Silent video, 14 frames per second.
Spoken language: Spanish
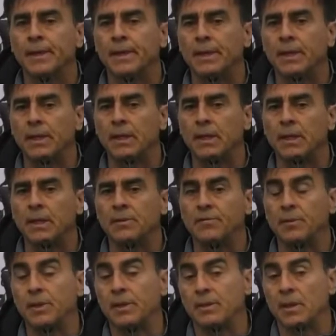y si
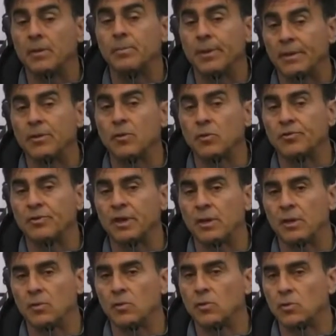bien tienen partidos
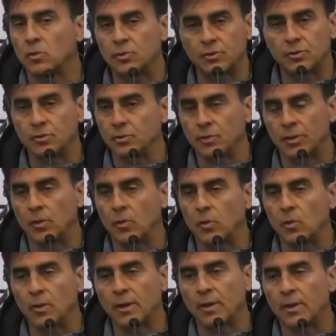seguidos, no tengo
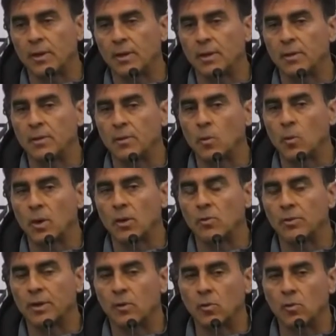dudas que jugar
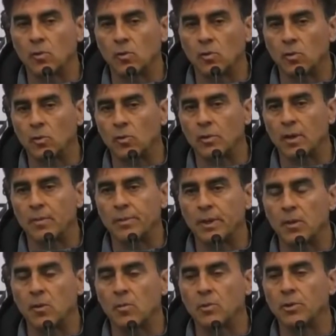contra Colo Colo
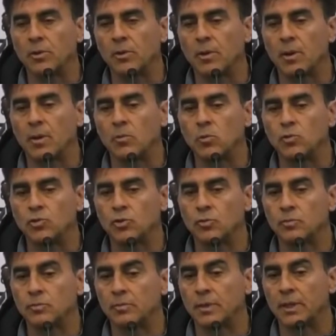también los motiva mucho,
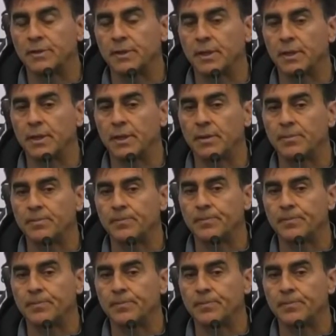así que